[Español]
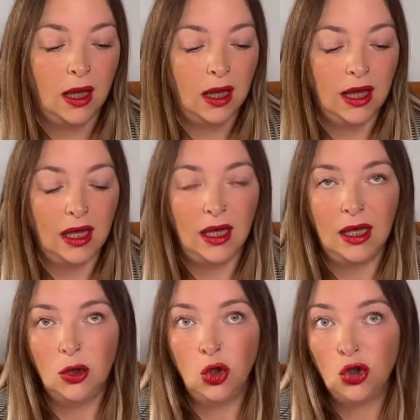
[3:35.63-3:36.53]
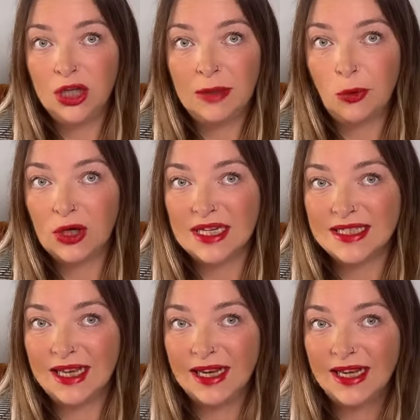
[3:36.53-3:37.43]
Eh, no tiene por qué
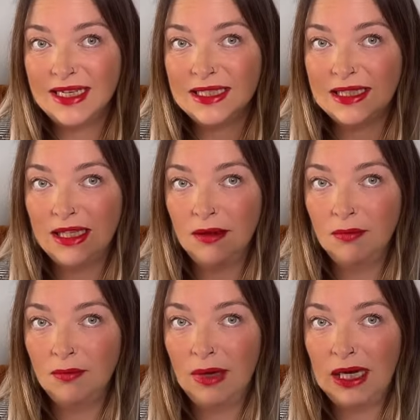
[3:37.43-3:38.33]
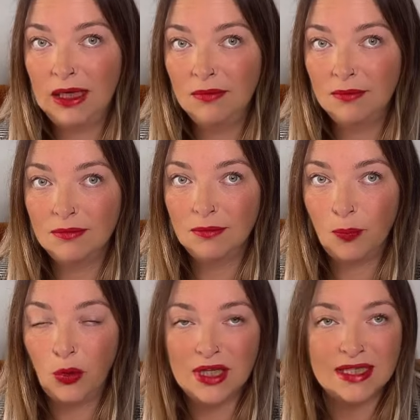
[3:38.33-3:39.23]
ser este, ¿vale?
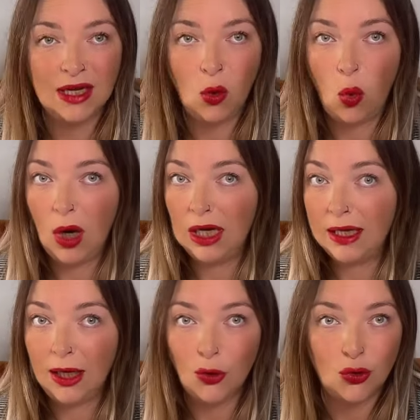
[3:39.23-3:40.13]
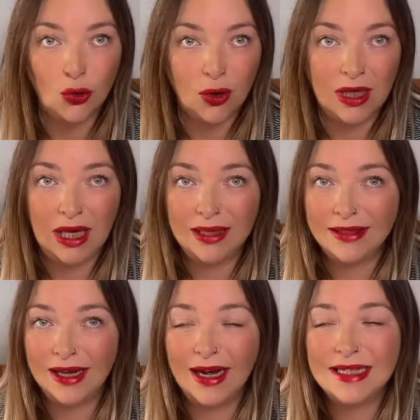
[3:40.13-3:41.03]
puede ser cualquier otro que
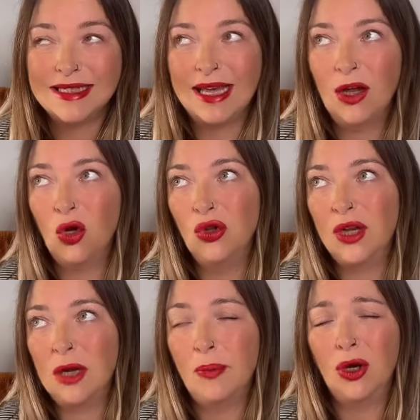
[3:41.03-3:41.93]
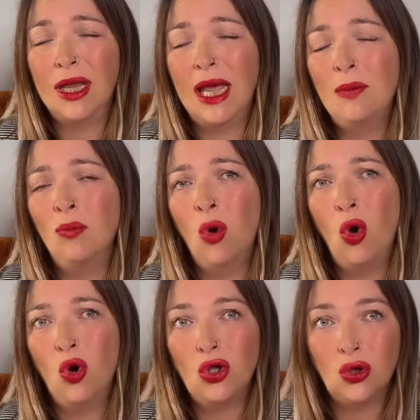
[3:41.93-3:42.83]
tengáis que encontréis porque hay
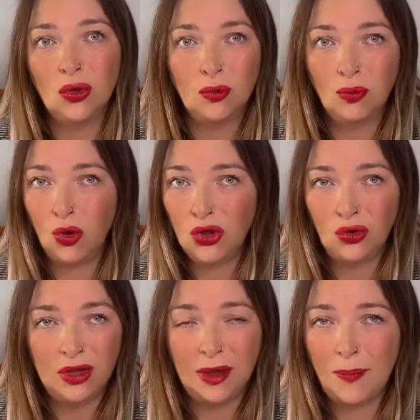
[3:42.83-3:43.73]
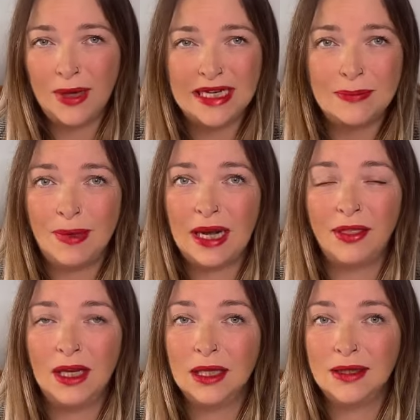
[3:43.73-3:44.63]
mogollón, mogollón de sprays para
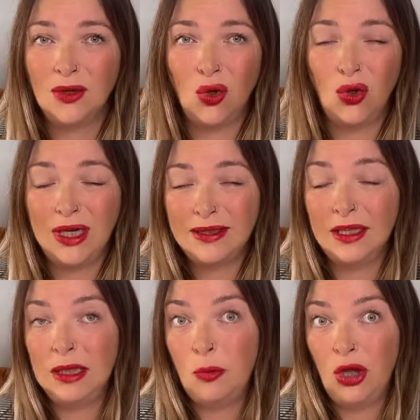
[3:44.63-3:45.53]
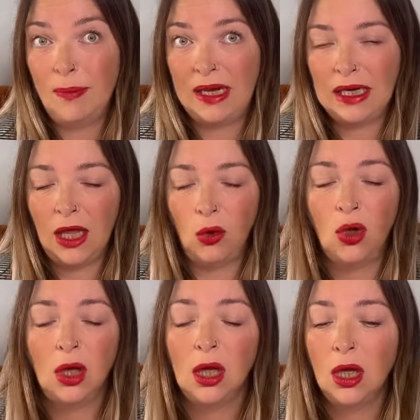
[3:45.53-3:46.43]
hacer esto, este tipo de peinado.
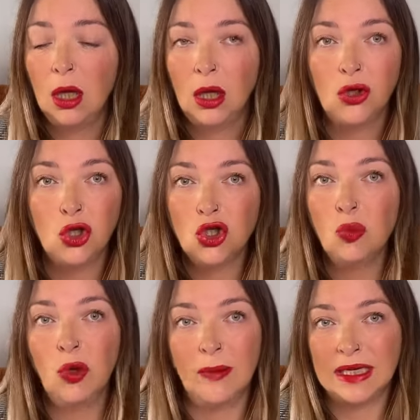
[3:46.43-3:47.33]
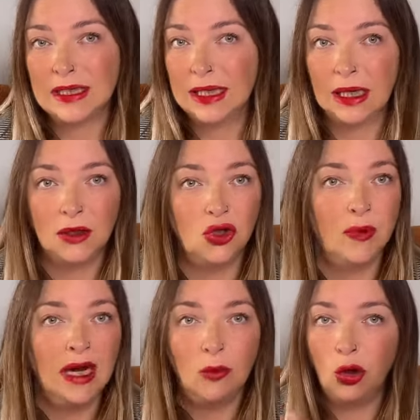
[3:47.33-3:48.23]
Yo soy muy básica, yo me
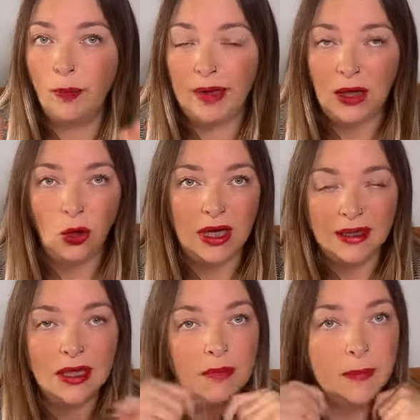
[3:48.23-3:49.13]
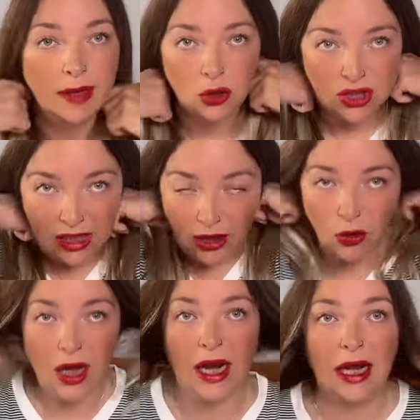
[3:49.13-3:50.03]
lavo el pelo, este es mi pelo secado
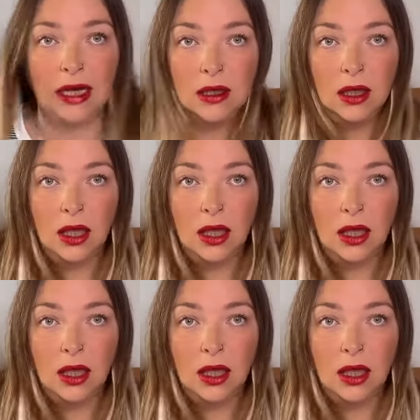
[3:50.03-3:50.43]
al aire.